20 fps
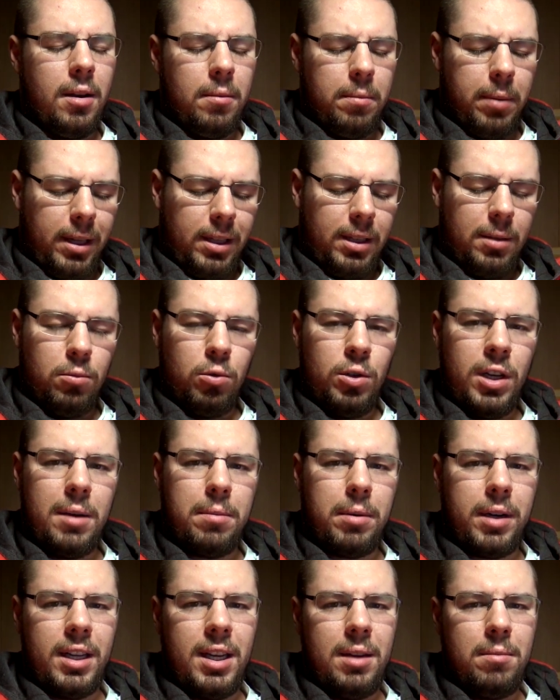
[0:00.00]
Поэтому
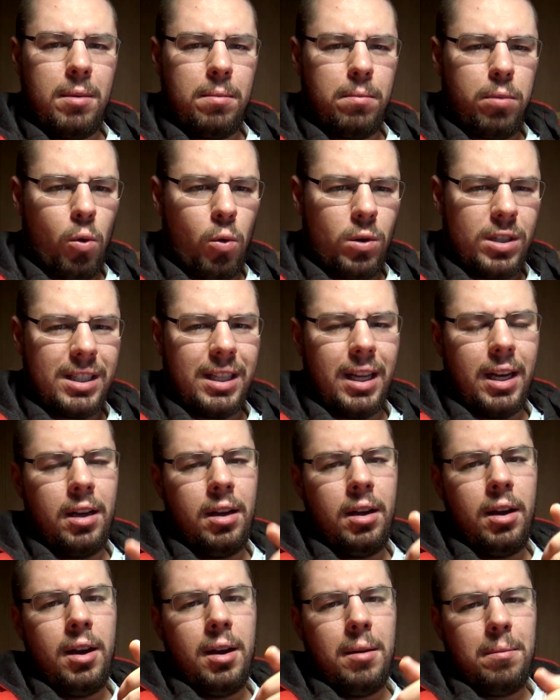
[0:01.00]
необходимо просто
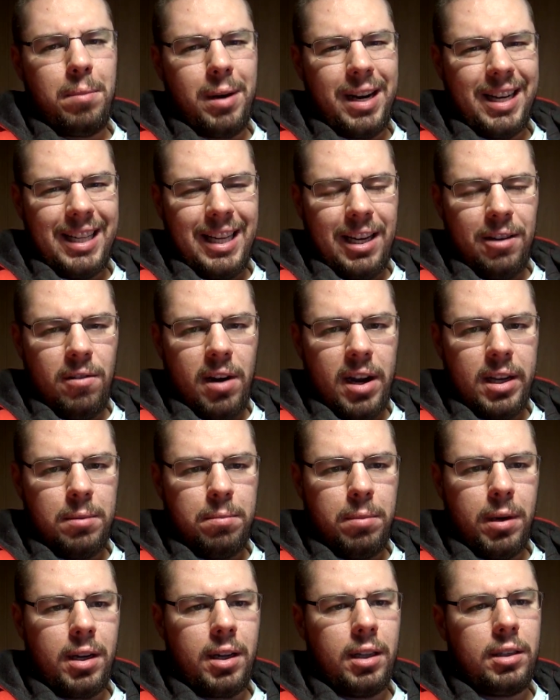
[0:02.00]
продлевать
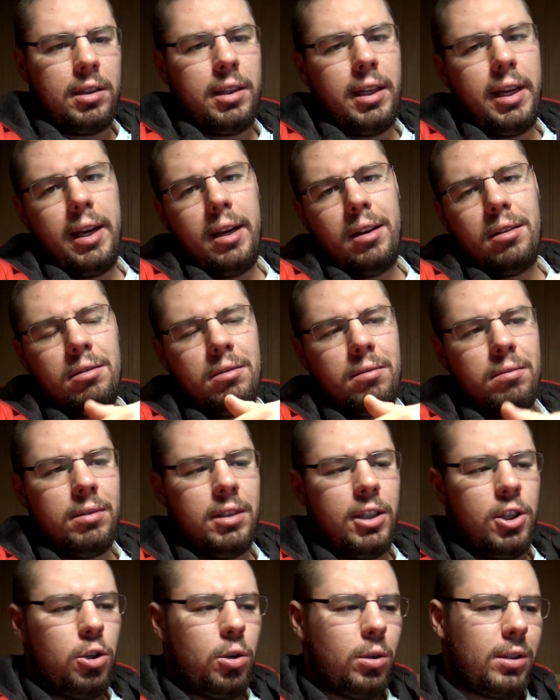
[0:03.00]
ПКТ
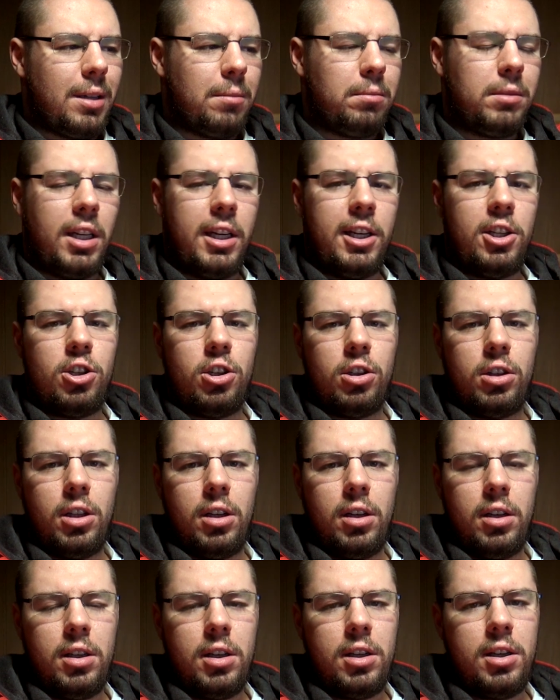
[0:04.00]
еще там
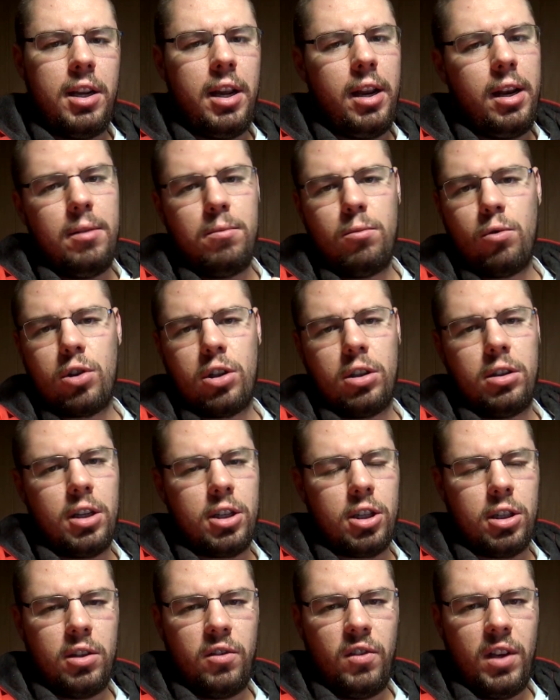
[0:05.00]
3-4 недели, может
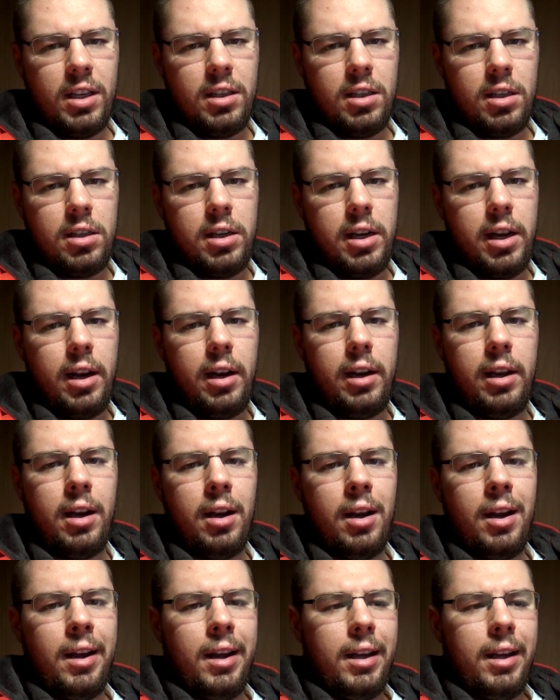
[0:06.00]
даже 2 недели,